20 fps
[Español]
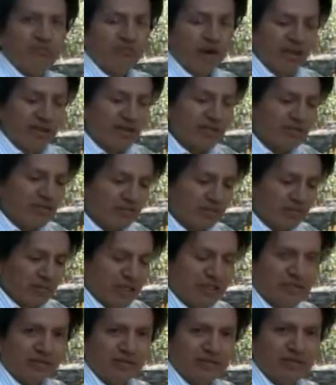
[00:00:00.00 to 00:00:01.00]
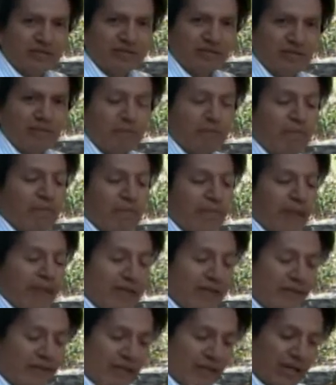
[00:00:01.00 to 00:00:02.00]
varias especies.
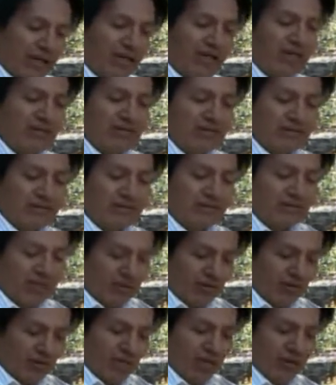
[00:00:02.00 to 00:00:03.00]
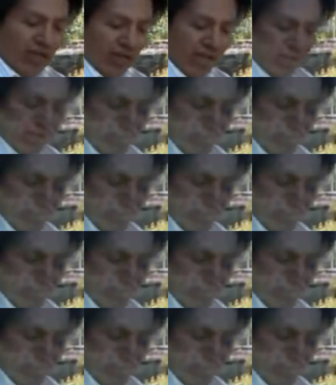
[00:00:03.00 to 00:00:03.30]
Entre ellas se encuentra